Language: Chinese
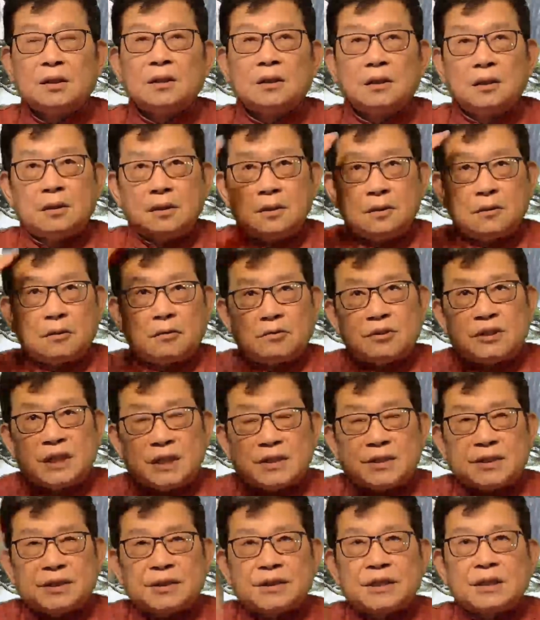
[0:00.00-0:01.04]
龙象
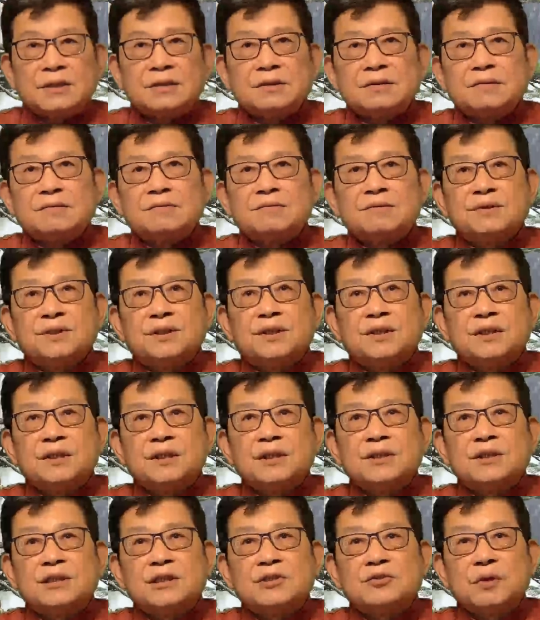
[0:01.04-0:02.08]
之争，四个
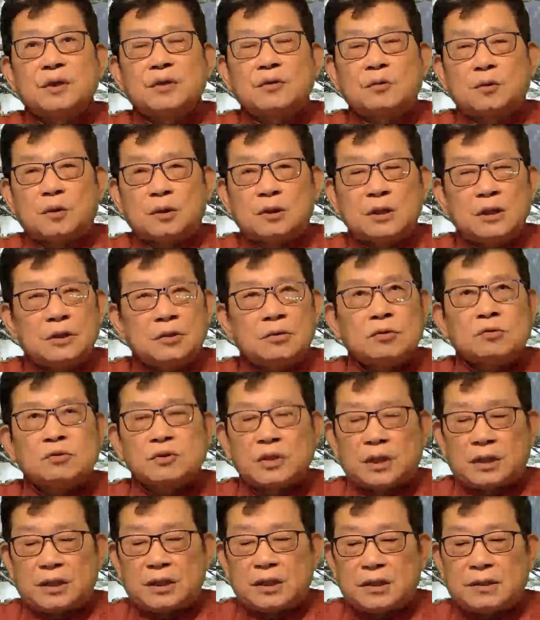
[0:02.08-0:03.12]
金砖国，印度
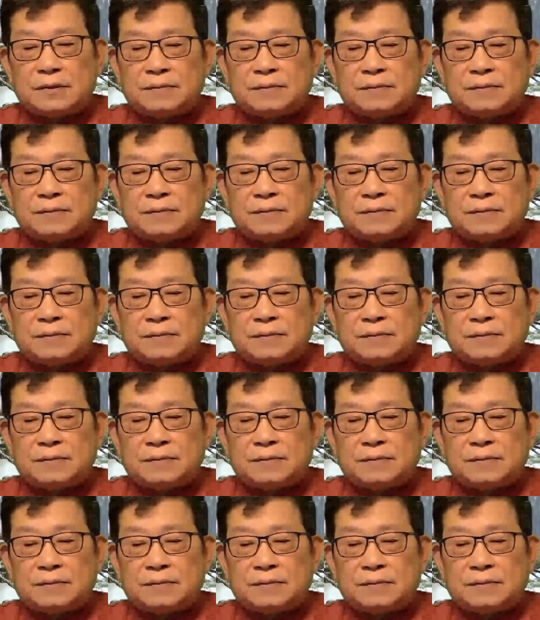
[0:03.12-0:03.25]
算一个。